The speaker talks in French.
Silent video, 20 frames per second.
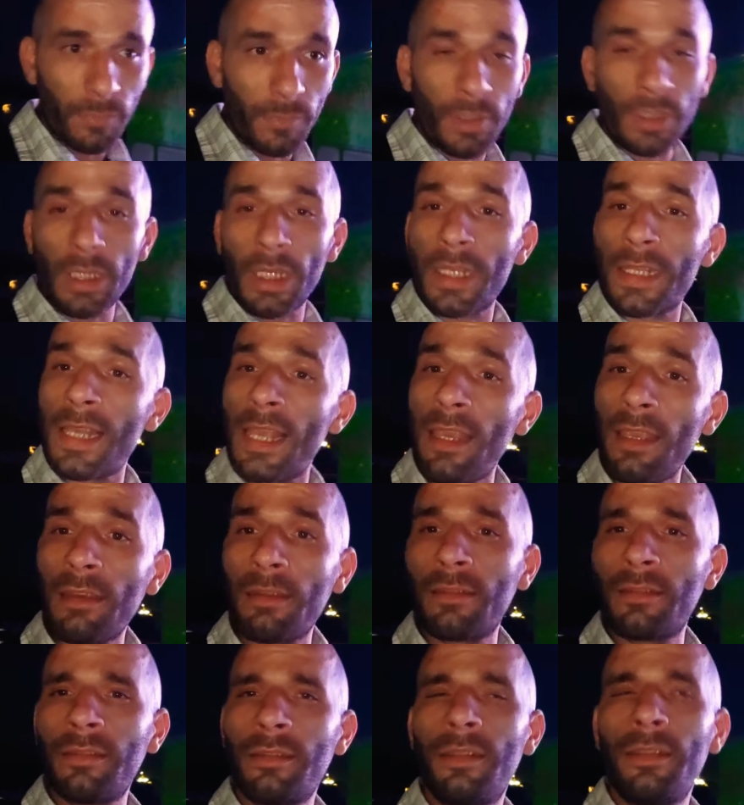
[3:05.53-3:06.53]
J'essaie,
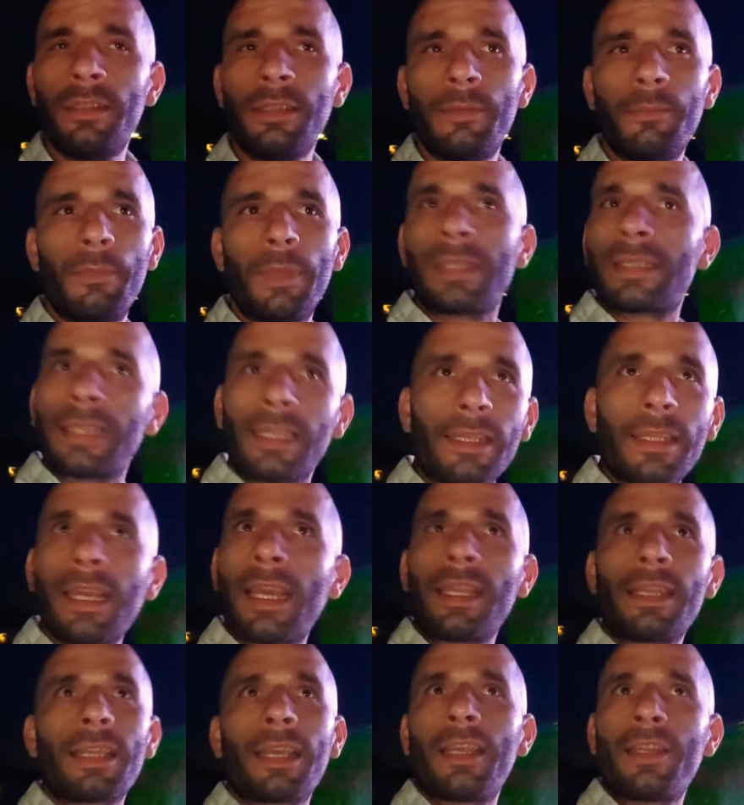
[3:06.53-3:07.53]
mais c'est
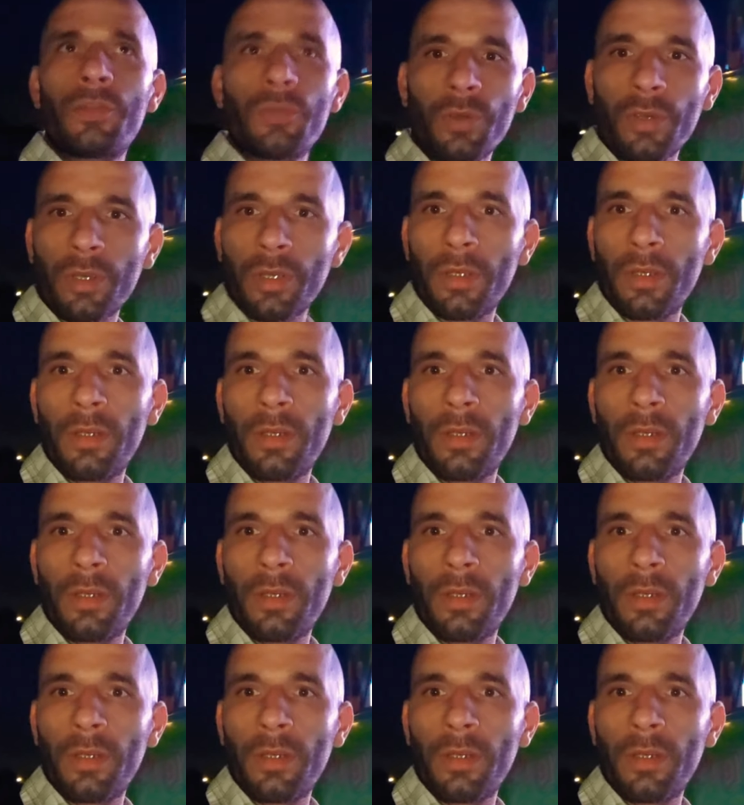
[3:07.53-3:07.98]
très très dur.